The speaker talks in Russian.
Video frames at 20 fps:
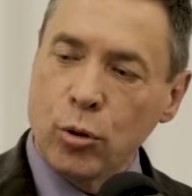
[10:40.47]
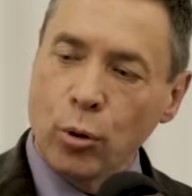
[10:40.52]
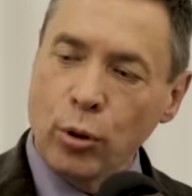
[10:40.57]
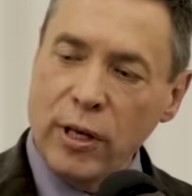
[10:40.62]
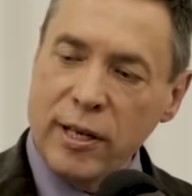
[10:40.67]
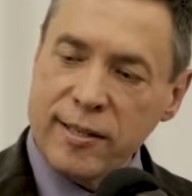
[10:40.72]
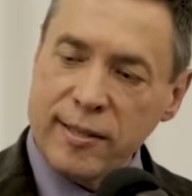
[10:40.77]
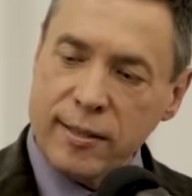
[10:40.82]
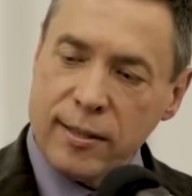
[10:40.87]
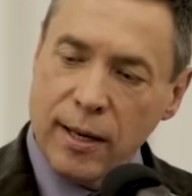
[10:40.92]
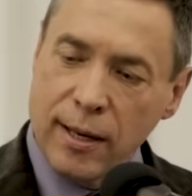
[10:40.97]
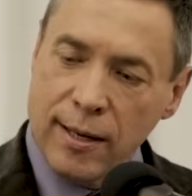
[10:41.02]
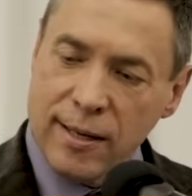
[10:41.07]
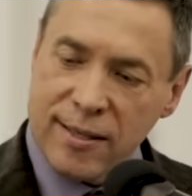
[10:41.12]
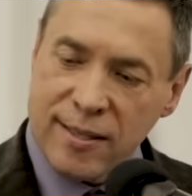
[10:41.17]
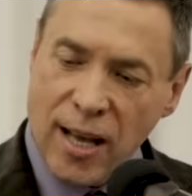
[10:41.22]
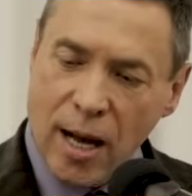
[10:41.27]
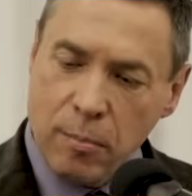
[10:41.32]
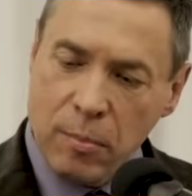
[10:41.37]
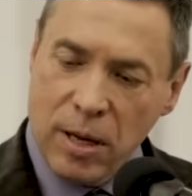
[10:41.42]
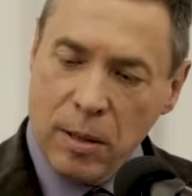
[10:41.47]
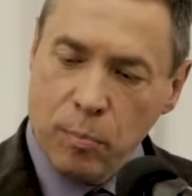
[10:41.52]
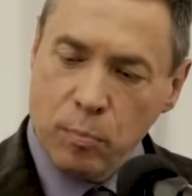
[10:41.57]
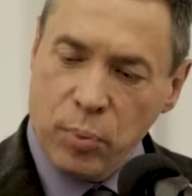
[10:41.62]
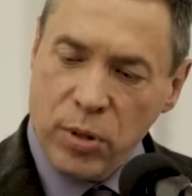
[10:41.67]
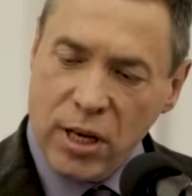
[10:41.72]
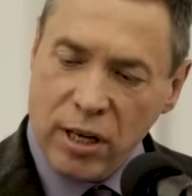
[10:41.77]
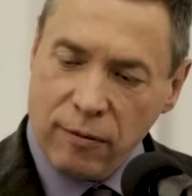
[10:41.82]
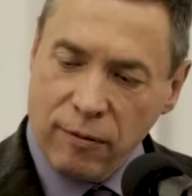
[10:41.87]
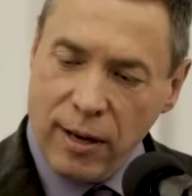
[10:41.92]
То есть самая
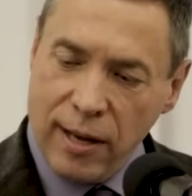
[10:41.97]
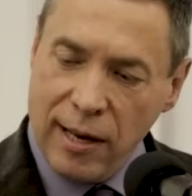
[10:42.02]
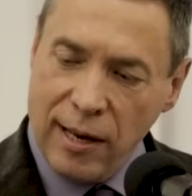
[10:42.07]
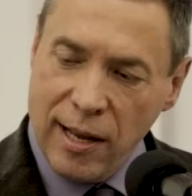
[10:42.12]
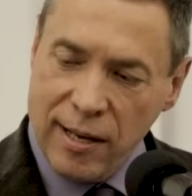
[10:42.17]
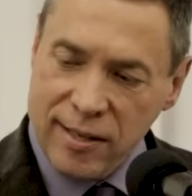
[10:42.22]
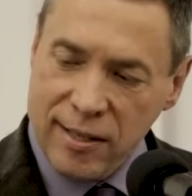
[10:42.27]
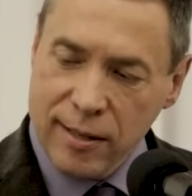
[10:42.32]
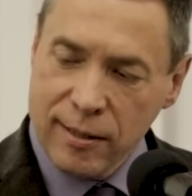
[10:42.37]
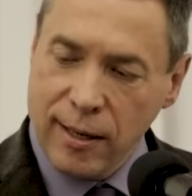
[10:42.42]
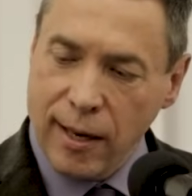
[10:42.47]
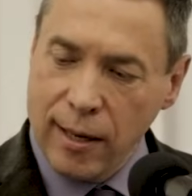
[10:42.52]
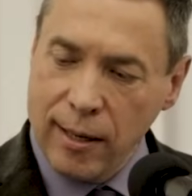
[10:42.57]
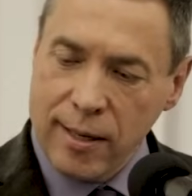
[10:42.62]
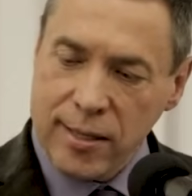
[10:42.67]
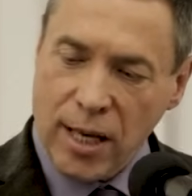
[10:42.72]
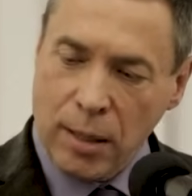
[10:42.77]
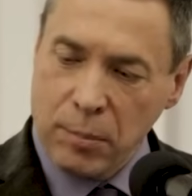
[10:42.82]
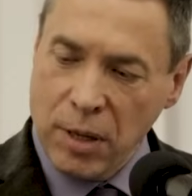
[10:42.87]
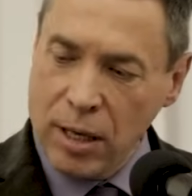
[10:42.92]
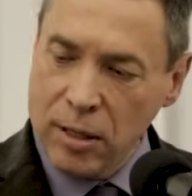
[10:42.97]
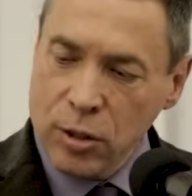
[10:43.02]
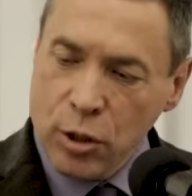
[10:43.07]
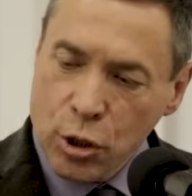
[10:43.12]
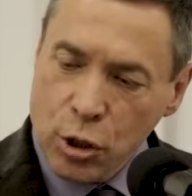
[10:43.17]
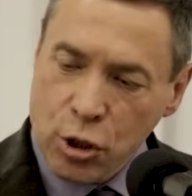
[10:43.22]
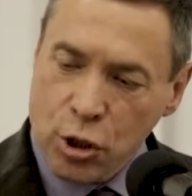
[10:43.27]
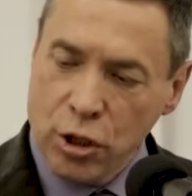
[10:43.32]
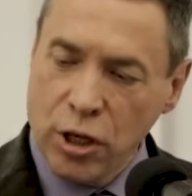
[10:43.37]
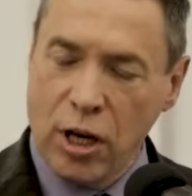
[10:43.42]
первая лесенка или самая
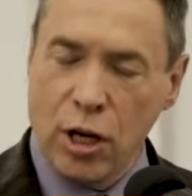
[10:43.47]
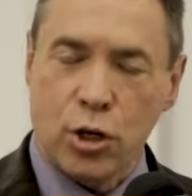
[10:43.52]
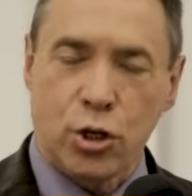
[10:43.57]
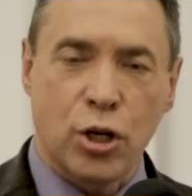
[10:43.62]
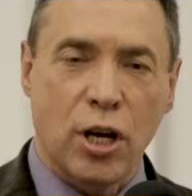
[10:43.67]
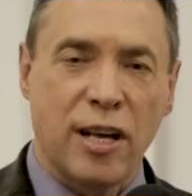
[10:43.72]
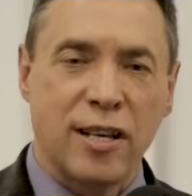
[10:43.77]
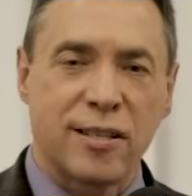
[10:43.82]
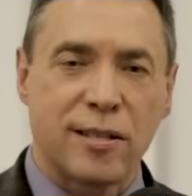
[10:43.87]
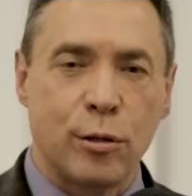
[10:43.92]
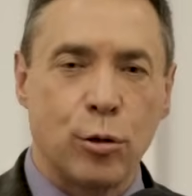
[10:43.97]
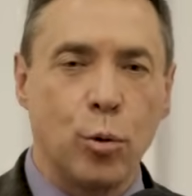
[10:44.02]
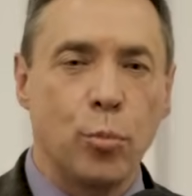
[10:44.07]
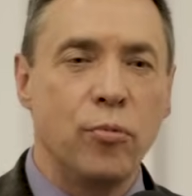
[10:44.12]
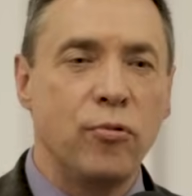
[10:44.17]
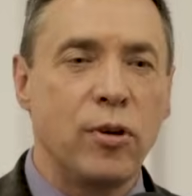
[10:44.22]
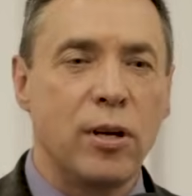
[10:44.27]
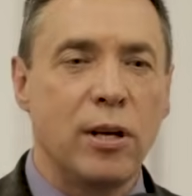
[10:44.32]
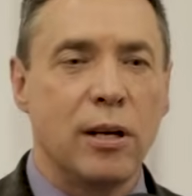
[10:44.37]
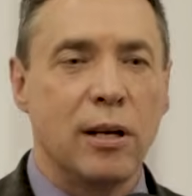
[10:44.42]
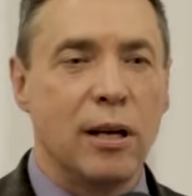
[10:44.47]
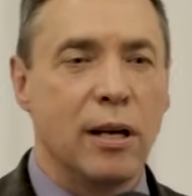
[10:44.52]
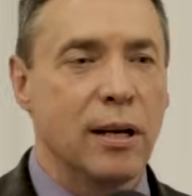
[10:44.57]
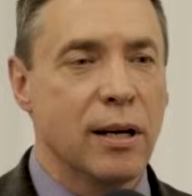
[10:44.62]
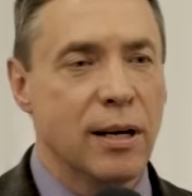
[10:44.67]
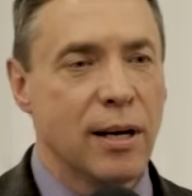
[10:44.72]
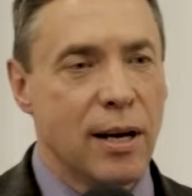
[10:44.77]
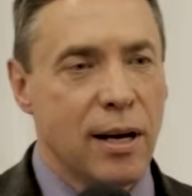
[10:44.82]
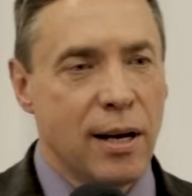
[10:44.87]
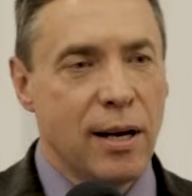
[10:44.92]
нижняя часть любви,
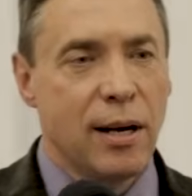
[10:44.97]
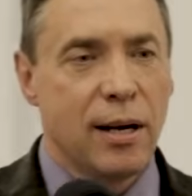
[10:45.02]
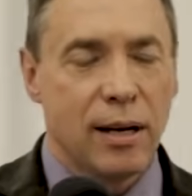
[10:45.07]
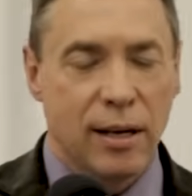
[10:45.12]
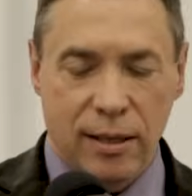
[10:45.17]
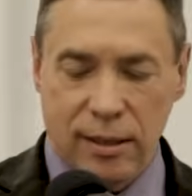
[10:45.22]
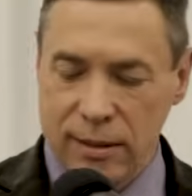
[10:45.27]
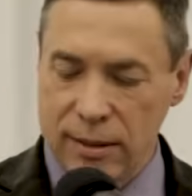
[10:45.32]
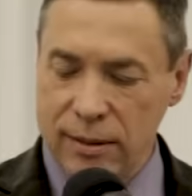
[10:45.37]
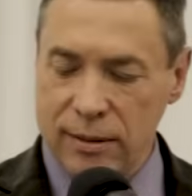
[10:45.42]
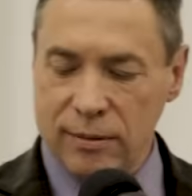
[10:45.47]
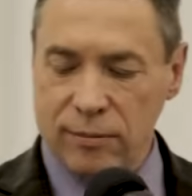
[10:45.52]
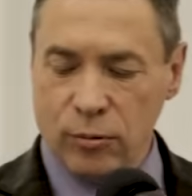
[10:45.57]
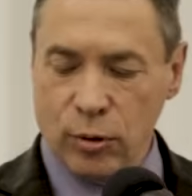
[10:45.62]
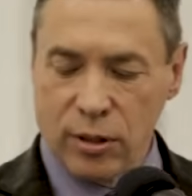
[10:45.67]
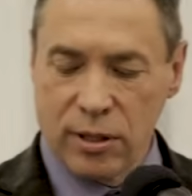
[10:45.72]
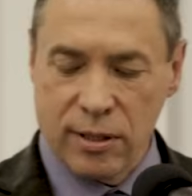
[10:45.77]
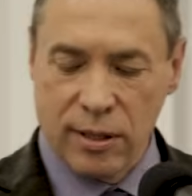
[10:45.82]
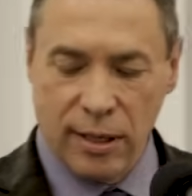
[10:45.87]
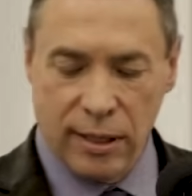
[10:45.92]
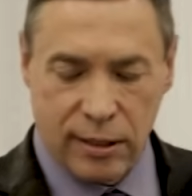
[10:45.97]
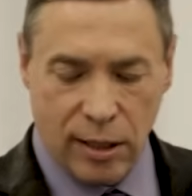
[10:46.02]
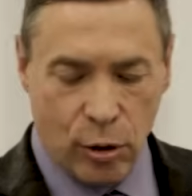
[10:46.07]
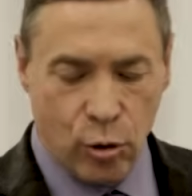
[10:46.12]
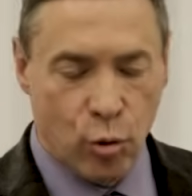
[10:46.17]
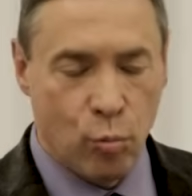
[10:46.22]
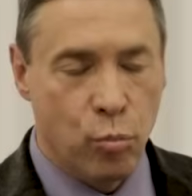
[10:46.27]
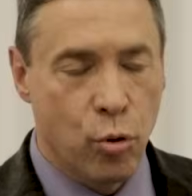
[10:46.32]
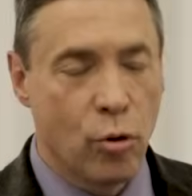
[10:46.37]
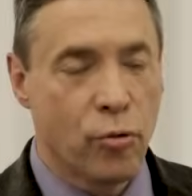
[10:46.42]
или э, вот эта
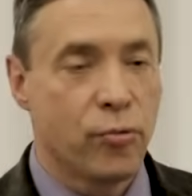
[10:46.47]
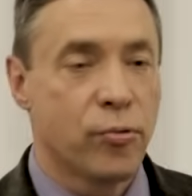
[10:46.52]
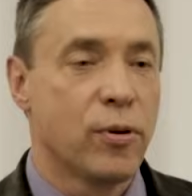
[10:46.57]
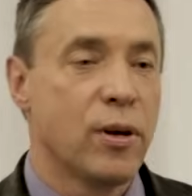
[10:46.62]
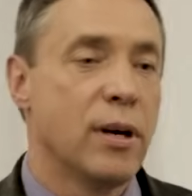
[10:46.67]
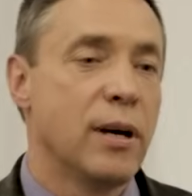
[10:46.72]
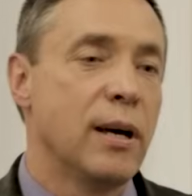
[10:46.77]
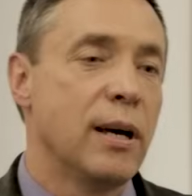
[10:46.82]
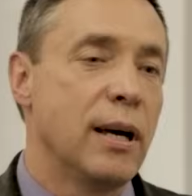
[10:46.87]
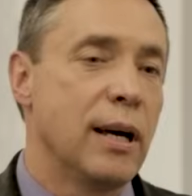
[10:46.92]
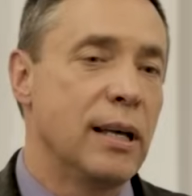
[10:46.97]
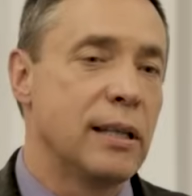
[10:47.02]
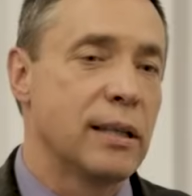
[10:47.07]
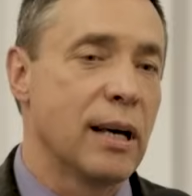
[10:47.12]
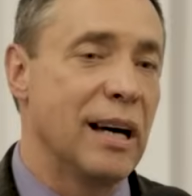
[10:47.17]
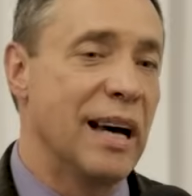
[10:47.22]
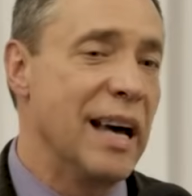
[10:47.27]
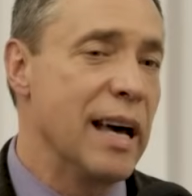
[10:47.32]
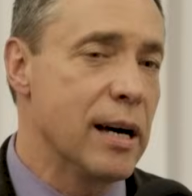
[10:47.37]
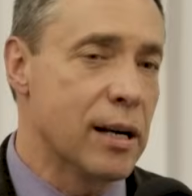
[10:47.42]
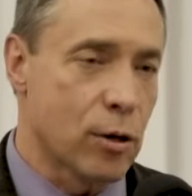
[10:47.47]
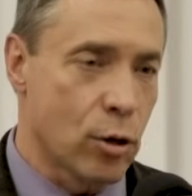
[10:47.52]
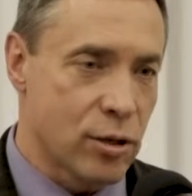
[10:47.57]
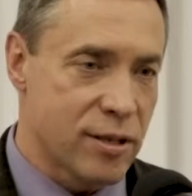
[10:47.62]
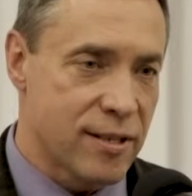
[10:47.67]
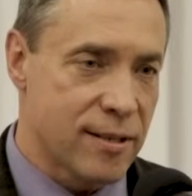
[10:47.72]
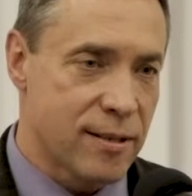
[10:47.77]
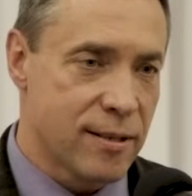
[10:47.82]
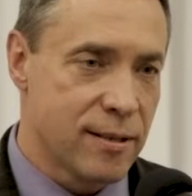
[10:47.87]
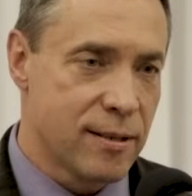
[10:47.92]
любовь, это
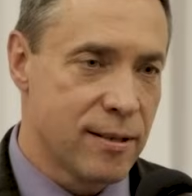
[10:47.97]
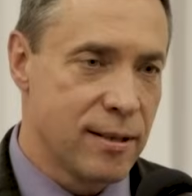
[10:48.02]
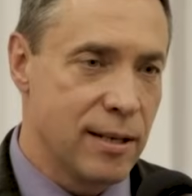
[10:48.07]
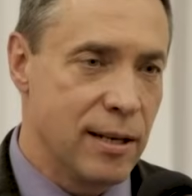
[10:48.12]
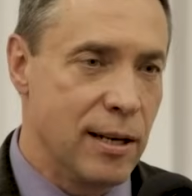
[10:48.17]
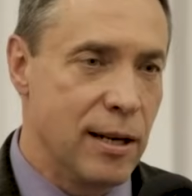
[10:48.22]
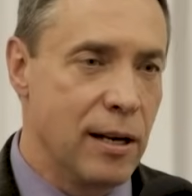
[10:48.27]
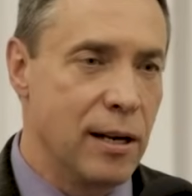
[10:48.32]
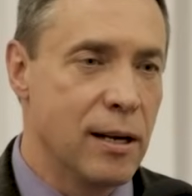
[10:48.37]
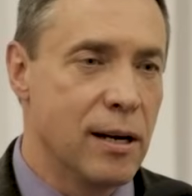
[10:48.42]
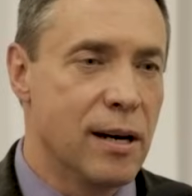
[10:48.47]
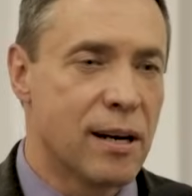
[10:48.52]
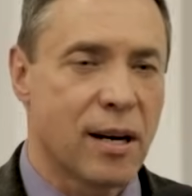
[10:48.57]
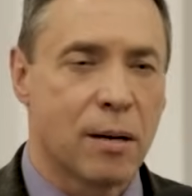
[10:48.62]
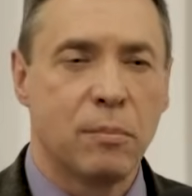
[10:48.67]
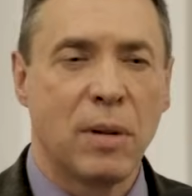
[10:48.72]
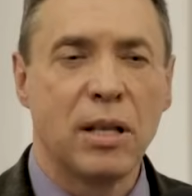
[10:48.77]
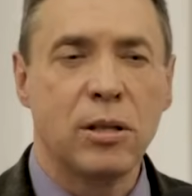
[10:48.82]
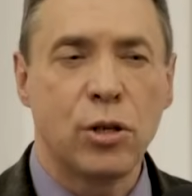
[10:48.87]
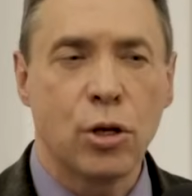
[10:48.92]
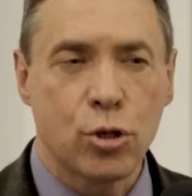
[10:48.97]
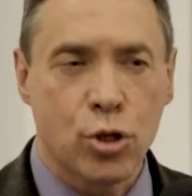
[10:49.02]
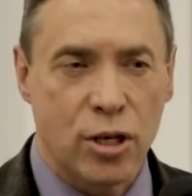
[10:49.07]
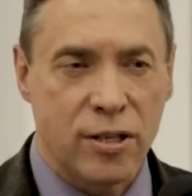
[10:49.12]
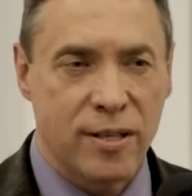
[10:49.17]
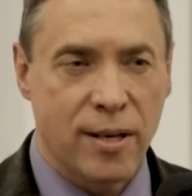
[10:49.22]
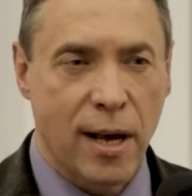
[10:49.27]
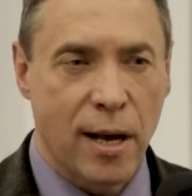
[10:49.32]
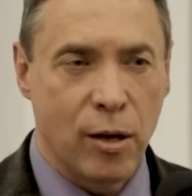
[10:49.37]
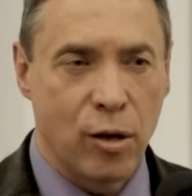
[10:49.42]
эрос или
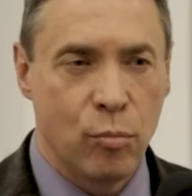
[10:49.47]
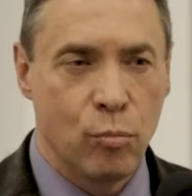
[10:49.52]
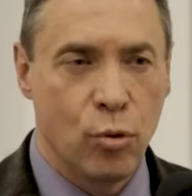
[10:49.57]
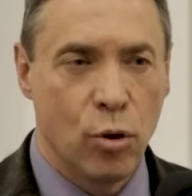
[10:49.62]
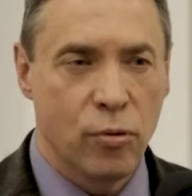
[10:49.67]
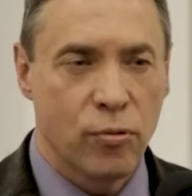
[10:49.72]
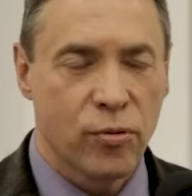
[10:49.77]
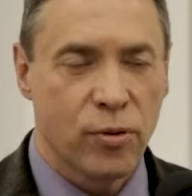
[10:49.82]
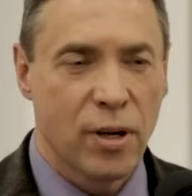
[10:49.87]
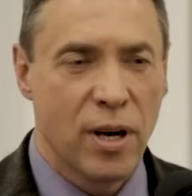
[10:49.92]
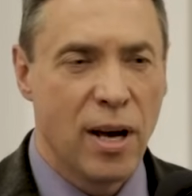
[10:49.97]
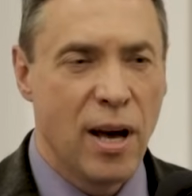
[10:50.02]
романтическая любовь.